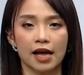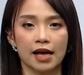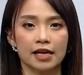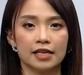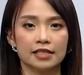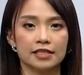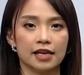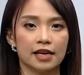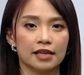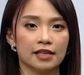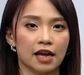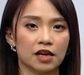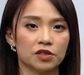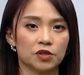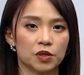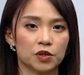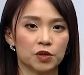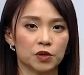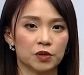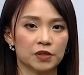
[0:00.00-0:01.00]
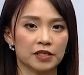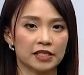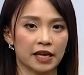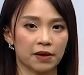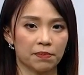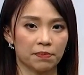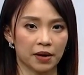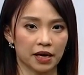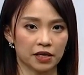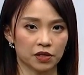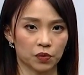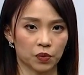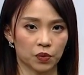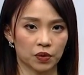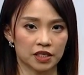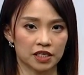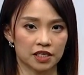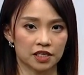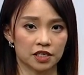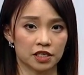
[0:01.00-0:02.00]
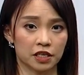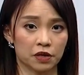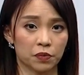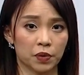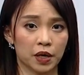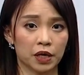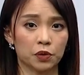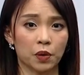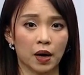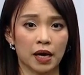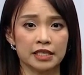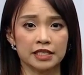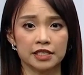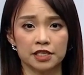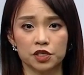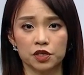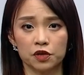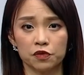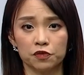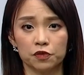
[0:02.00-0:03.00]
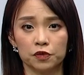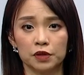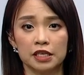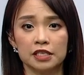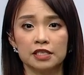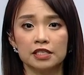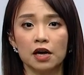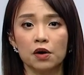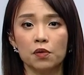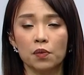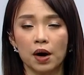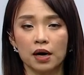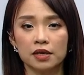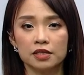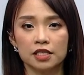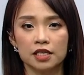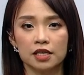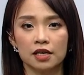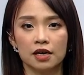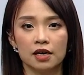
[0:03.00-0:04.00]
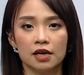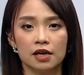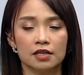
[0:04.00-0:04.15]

在大选中惨败的国政成为团结政府的造王者。